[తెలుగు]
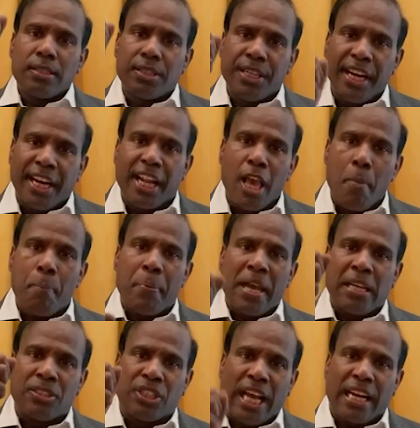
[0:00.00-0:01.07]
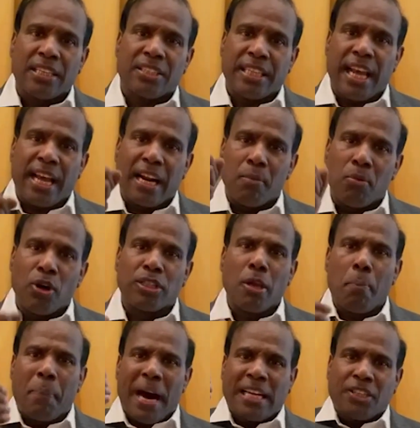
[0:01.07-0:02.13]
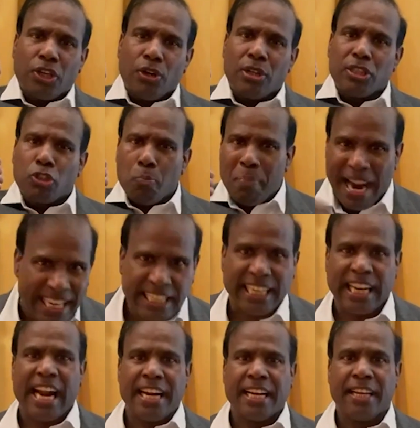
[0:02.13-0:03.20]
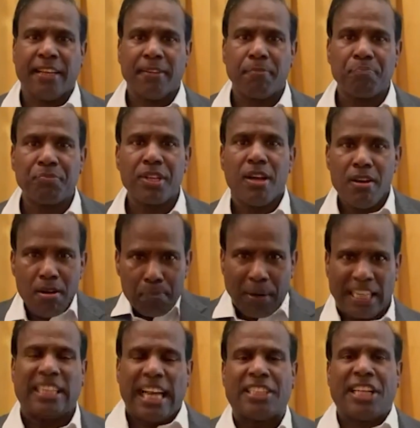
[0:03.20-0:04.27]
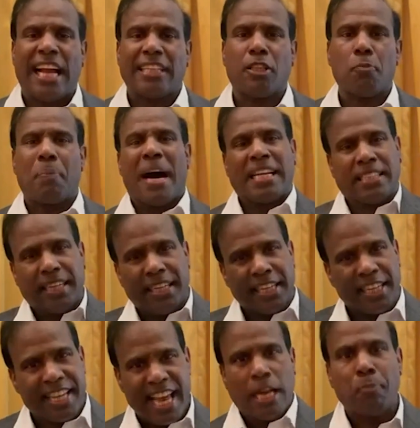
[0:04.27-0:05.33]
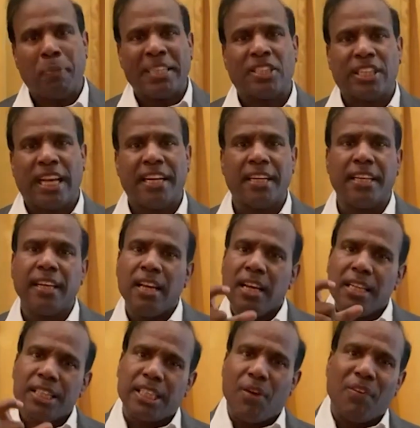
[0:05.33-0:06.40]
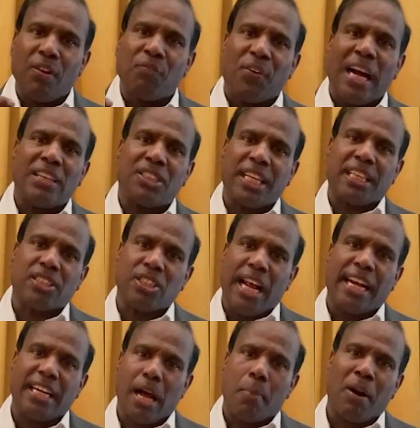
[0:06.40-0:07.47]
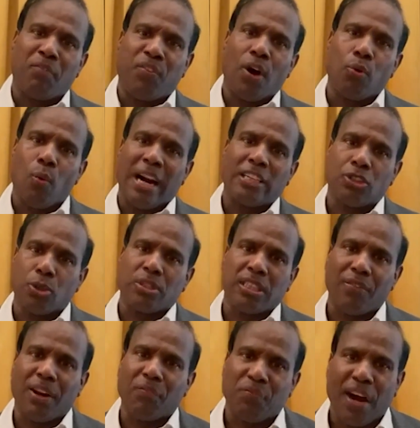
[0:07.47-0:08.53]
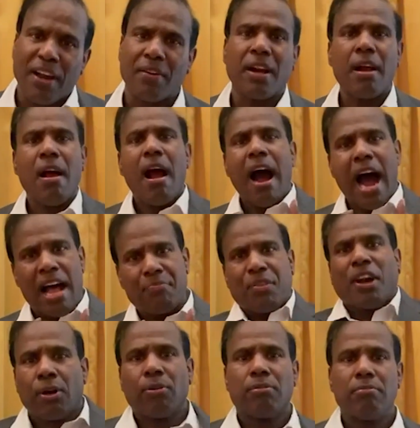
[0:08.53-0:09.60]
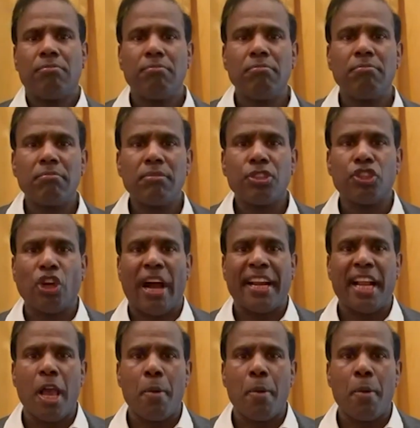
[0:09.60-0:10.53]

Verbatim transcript: టీడీపీ జనసేన మోదీ పార్టీలోంచి బయటికి రండి ప్రజాశాంతి పార్టీని గెలిపించండి సెవెన్ ఫైవ్ సిక్స్ నైన్ డబల్ ఫోర్ వన్ టూ సెవెన్ ఫైవ్ అందరూ జాయిన్